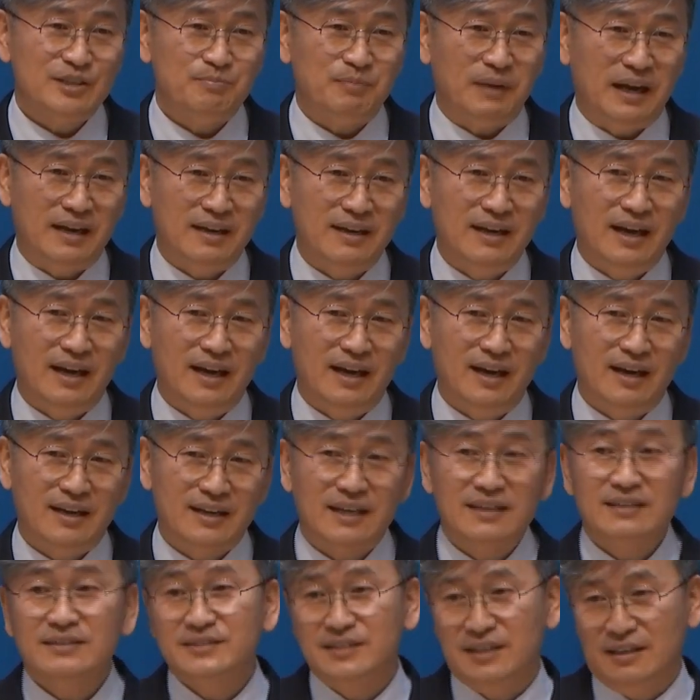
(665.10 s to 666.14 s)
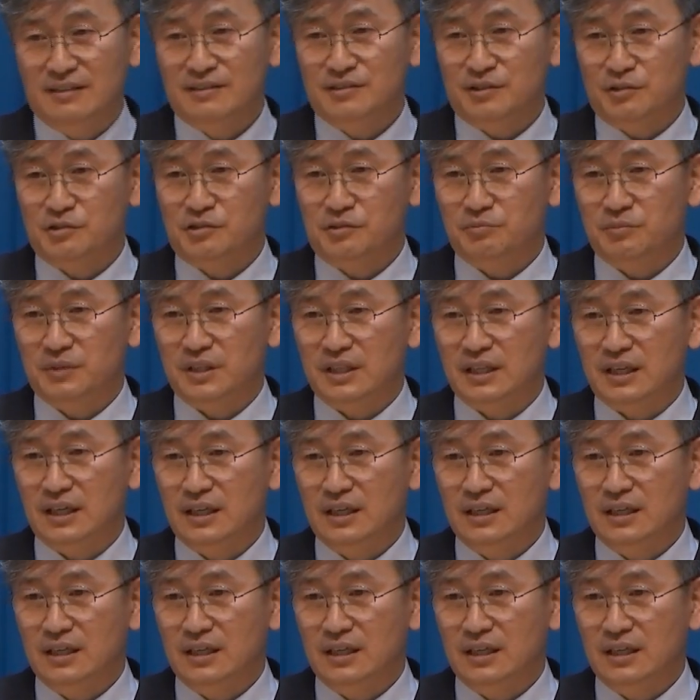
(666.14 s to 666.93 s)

말라라는 책을 썼습니다.